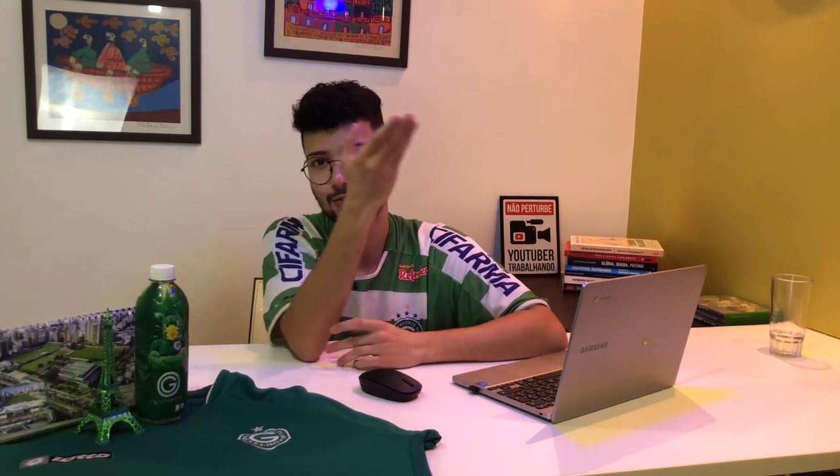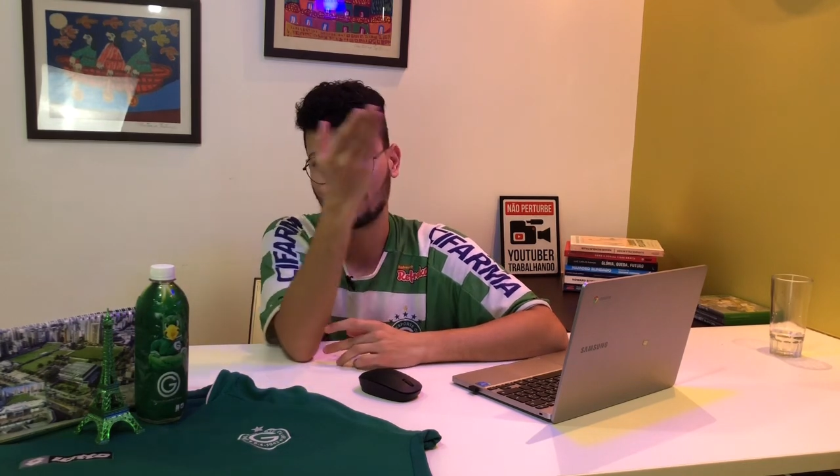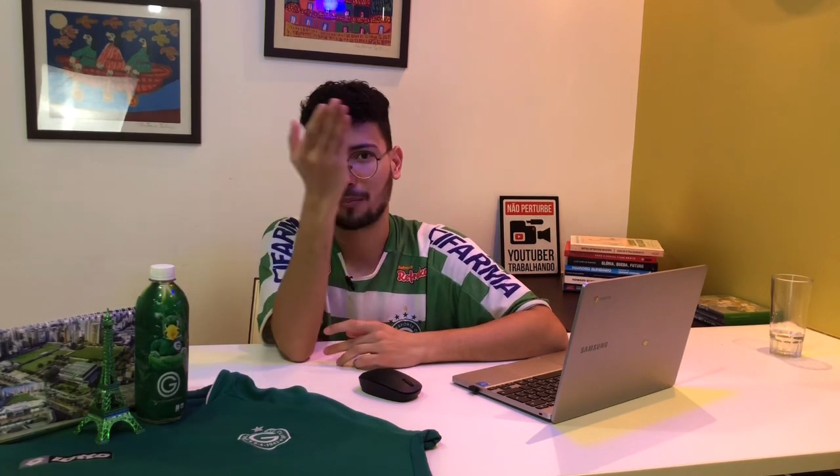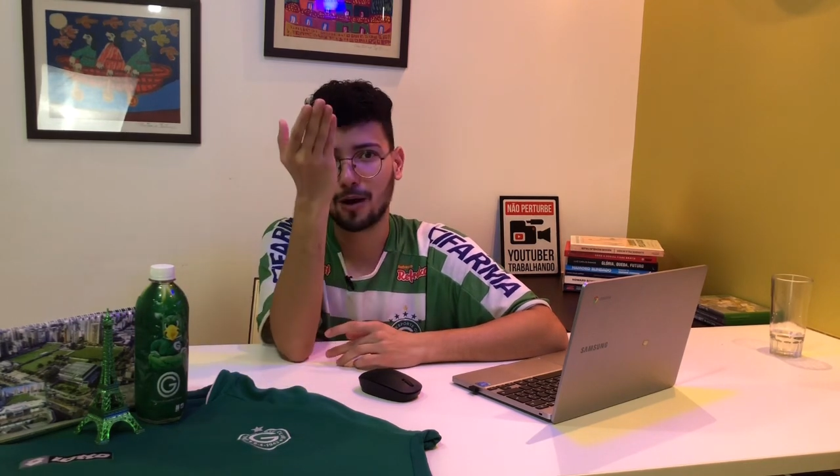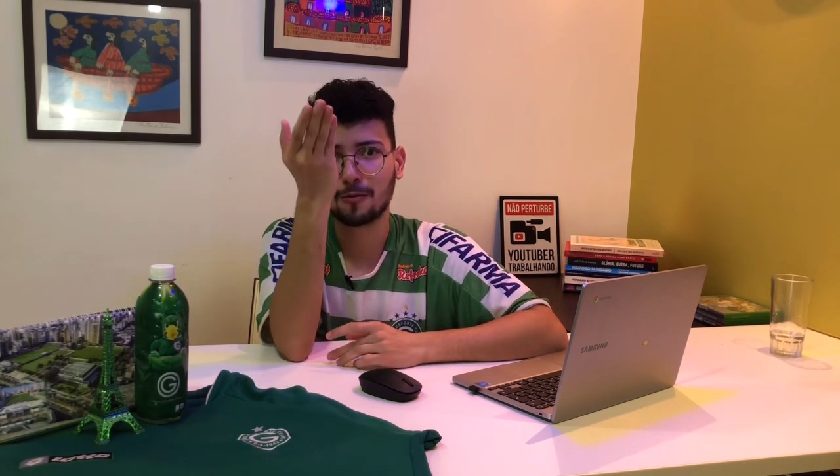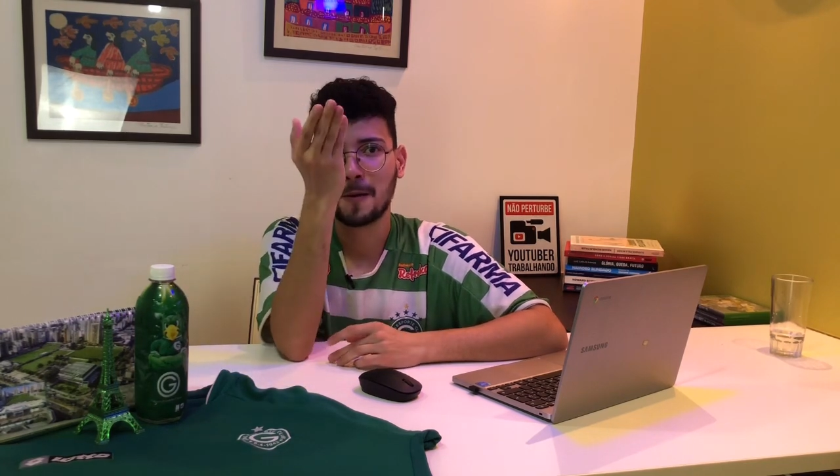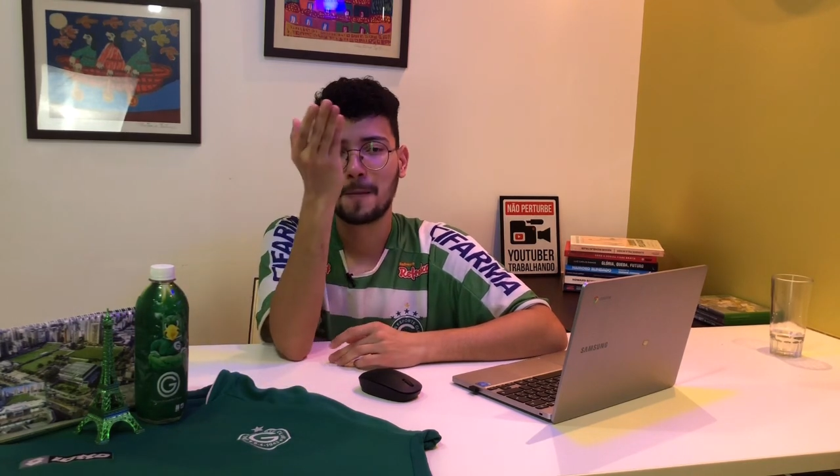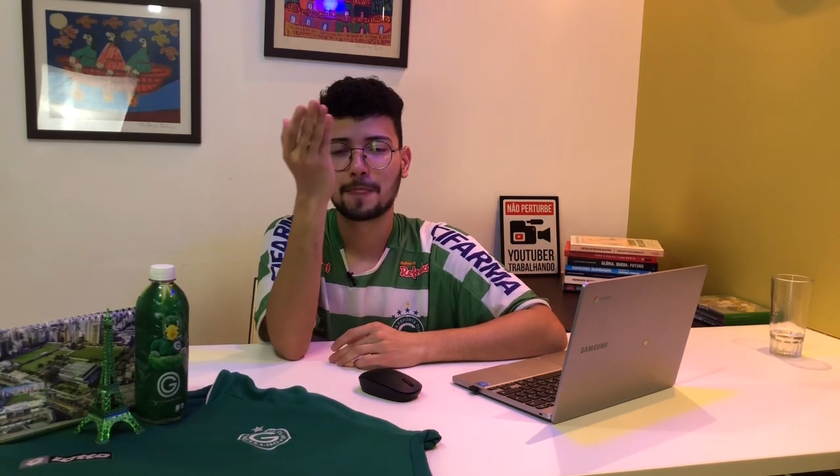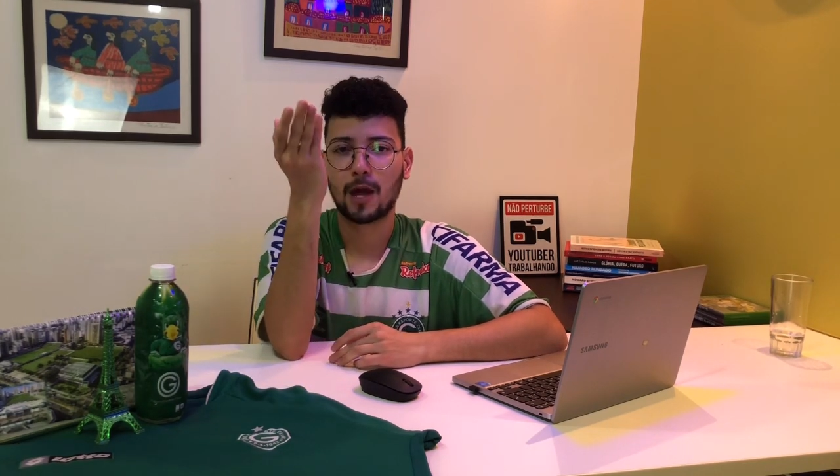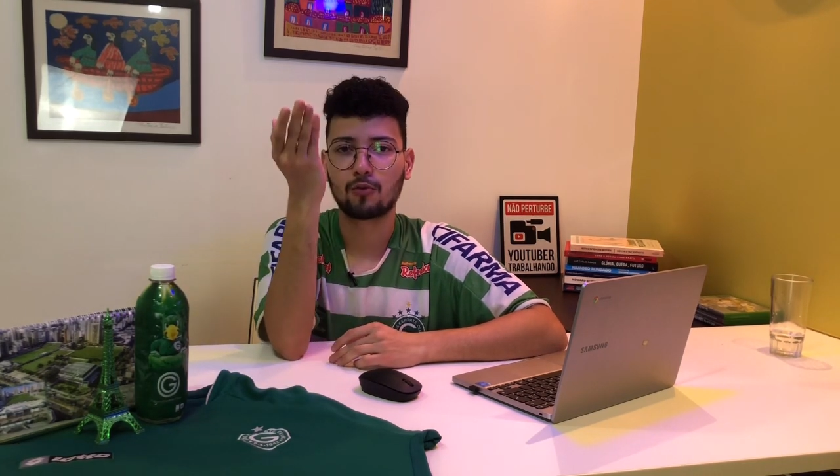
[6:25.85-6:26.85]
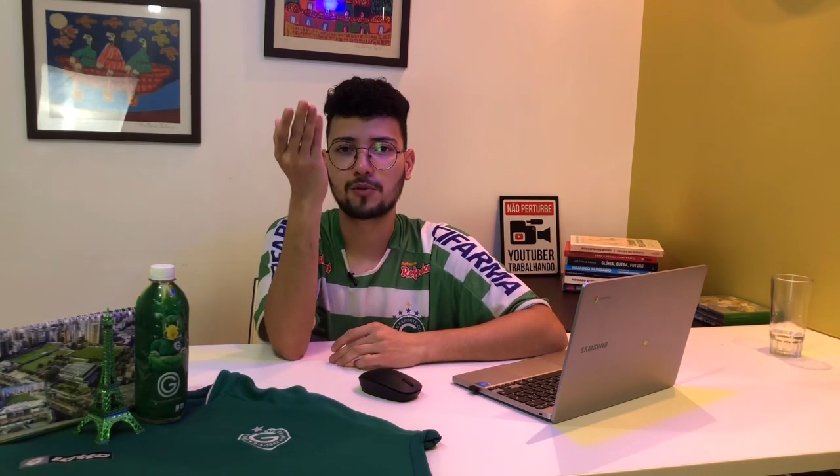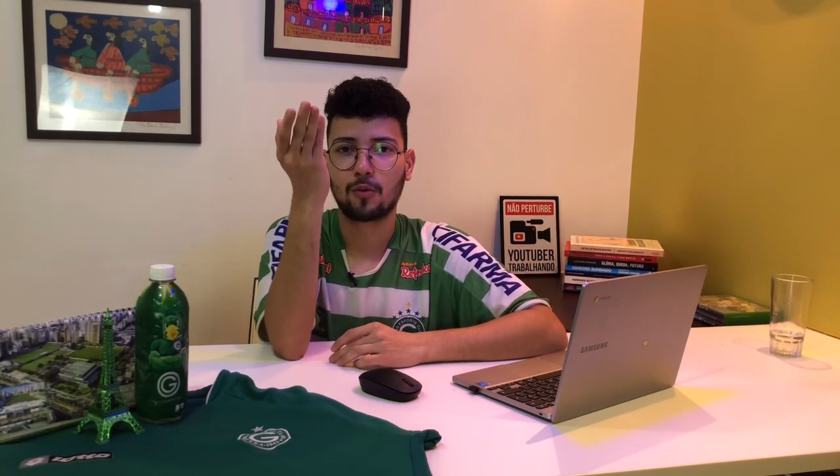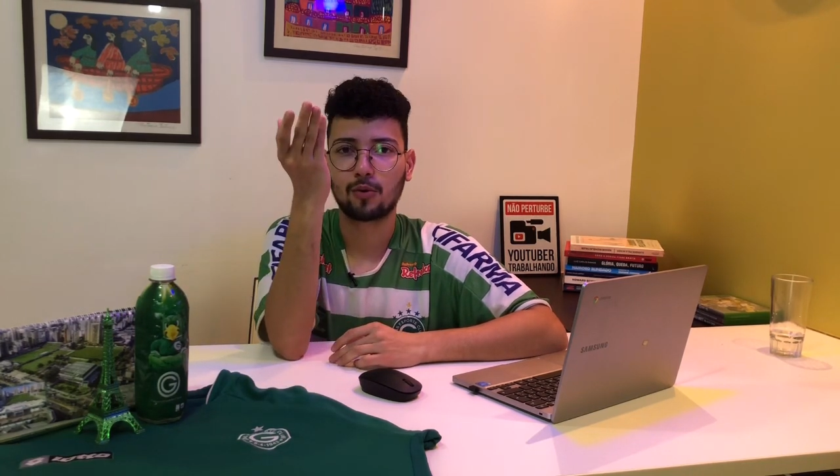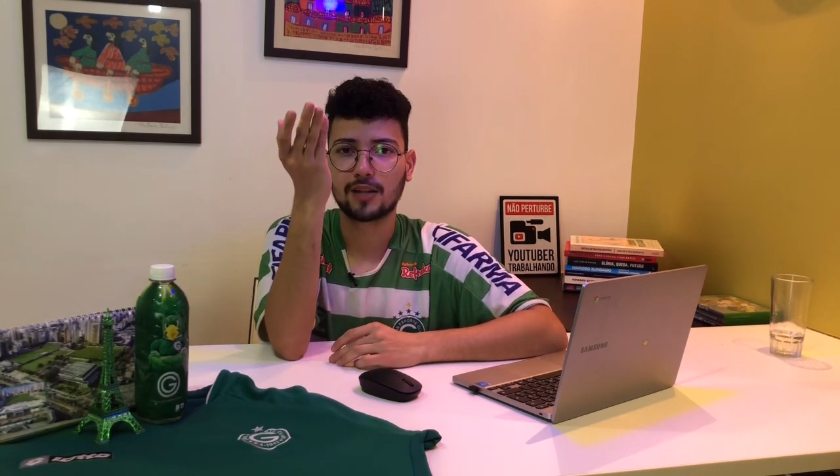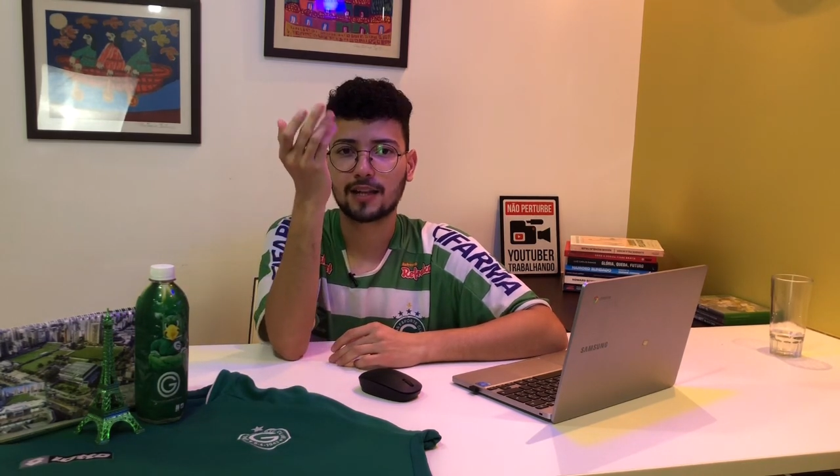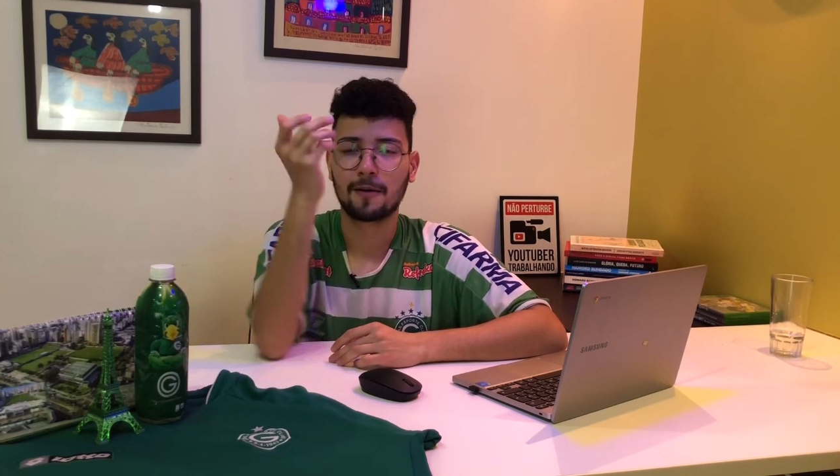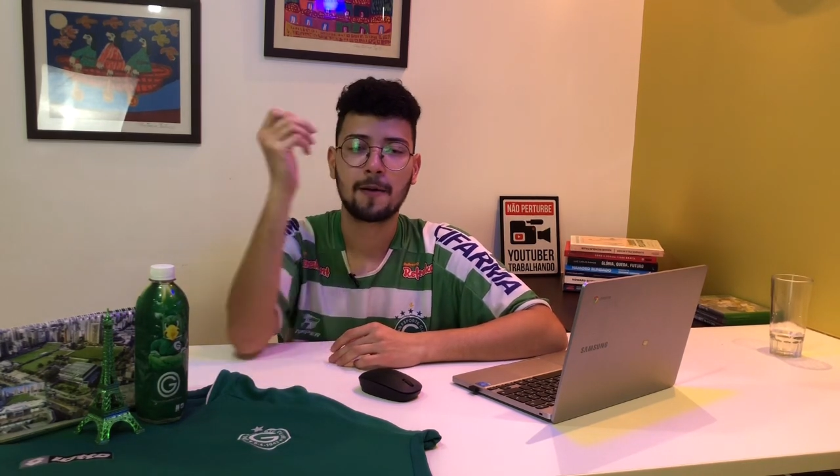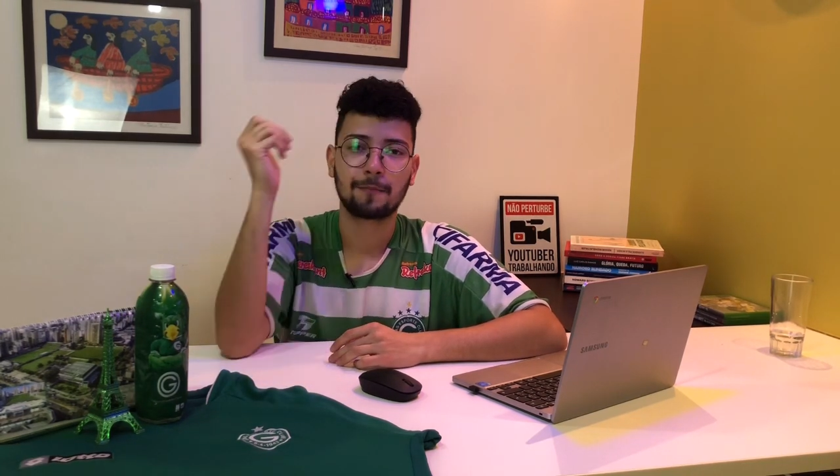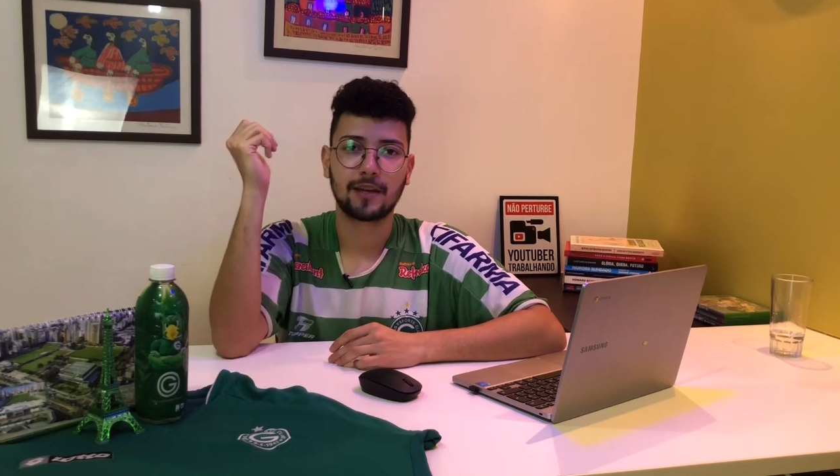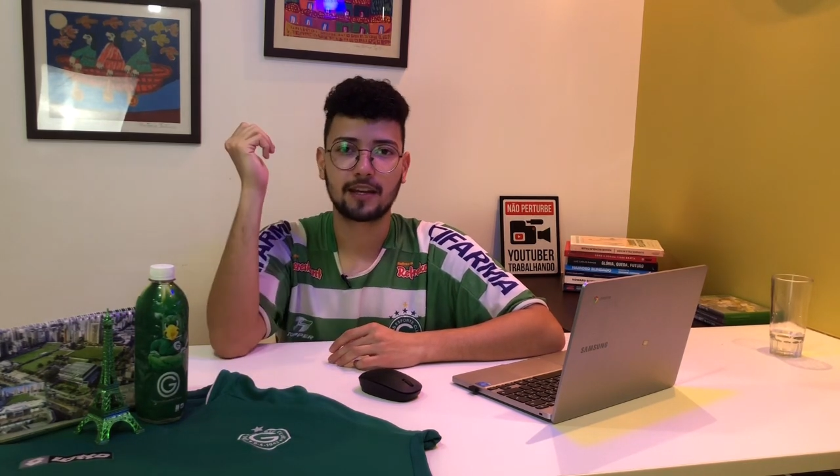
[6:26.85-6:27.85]
o São Paulo na última rodada
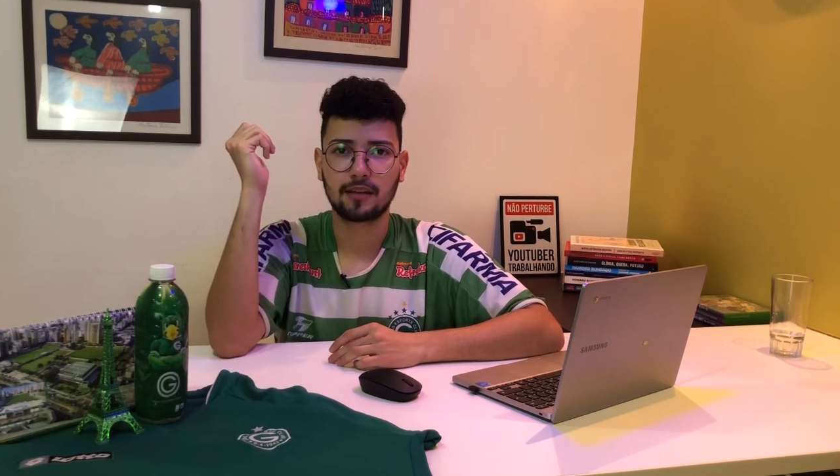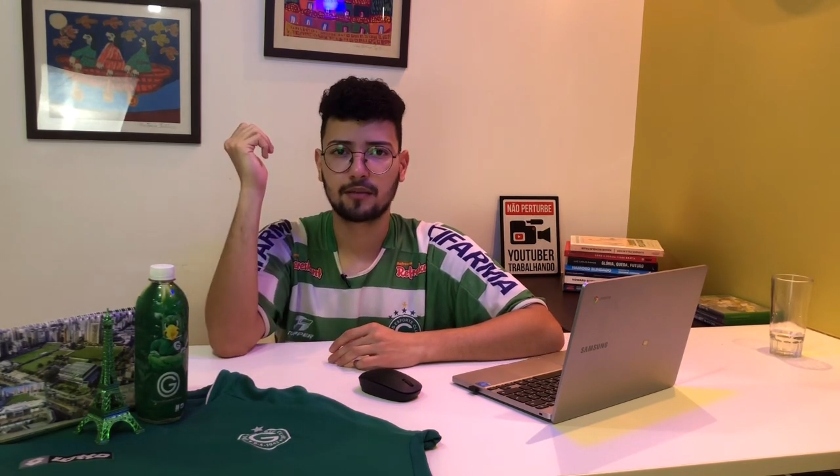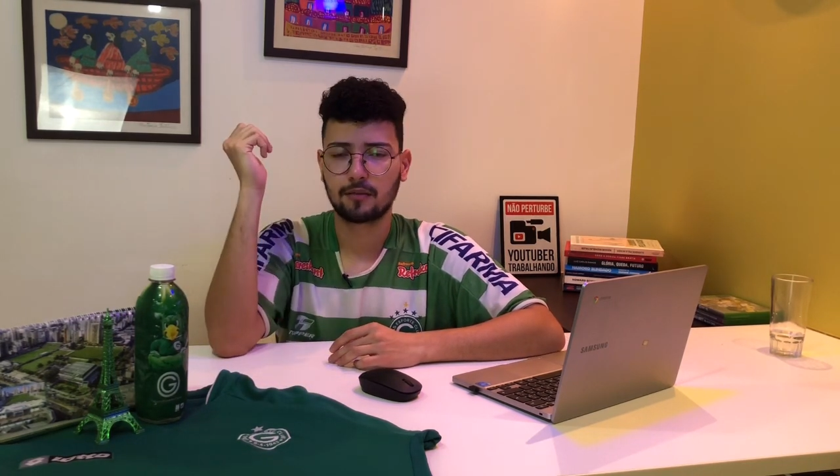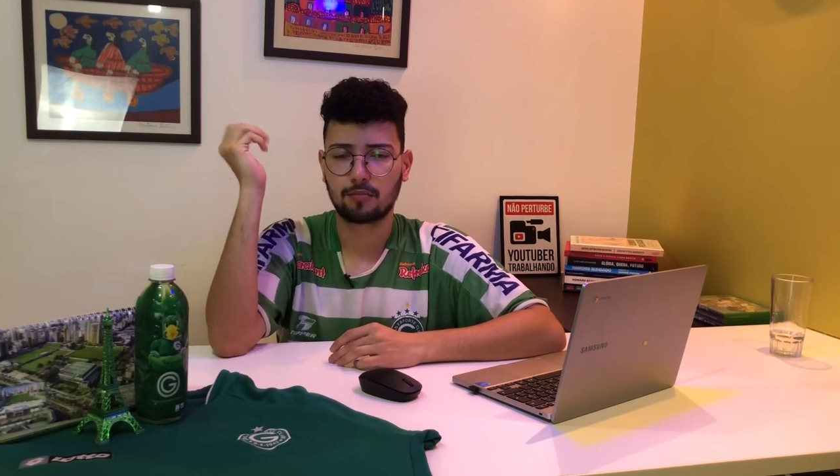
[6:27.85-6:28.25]
ter que,